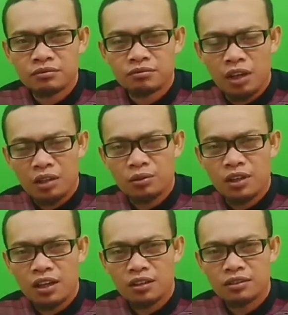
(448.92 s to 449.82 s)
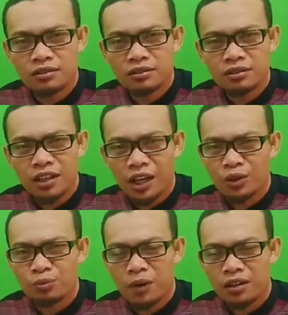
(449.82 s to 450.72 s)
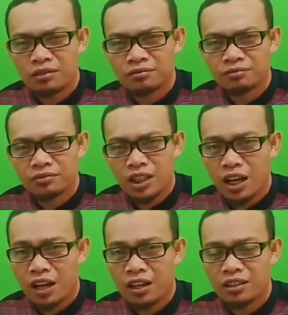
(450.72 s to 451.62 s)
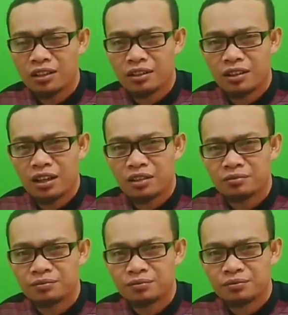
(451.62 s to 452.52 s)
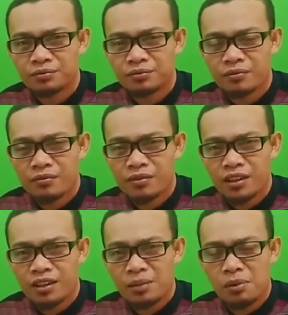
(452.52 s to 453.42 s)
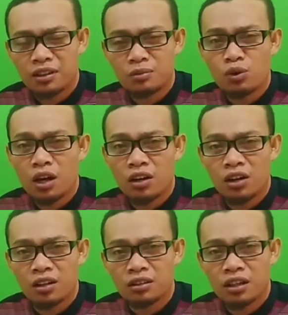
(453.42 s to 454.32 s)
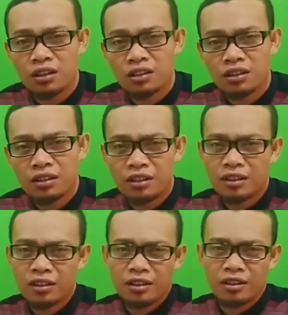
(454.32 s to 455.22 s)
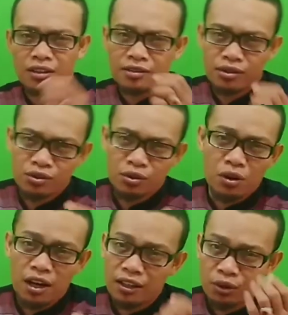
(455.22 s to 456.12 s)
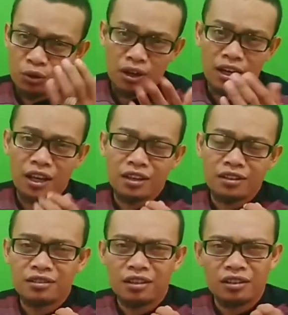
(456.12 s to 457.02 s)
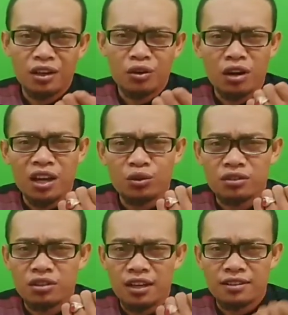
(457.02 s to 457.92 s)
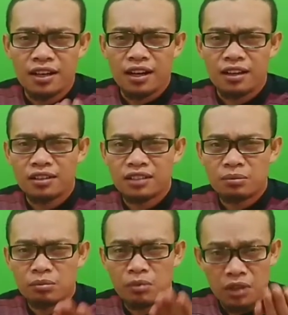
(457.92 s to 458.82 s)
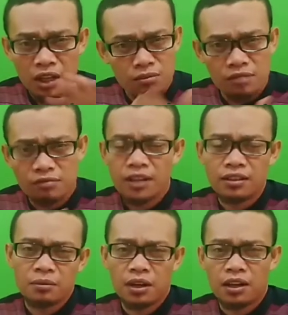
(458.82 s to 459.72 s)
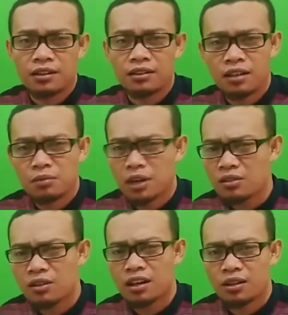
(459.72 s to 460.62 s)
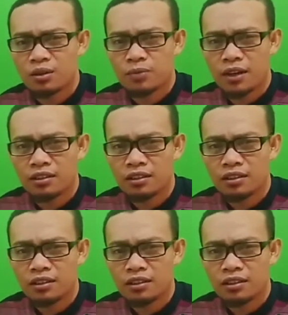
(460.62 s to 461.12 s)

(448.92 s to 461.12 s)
Begitulah kehidupan. Terkadang kita dipertemukan oleh Allah seseorang atau orang lain yang orang itu tidak kita kenal tapi memberikan manfaat kepada kita. Begitulah kehidupan.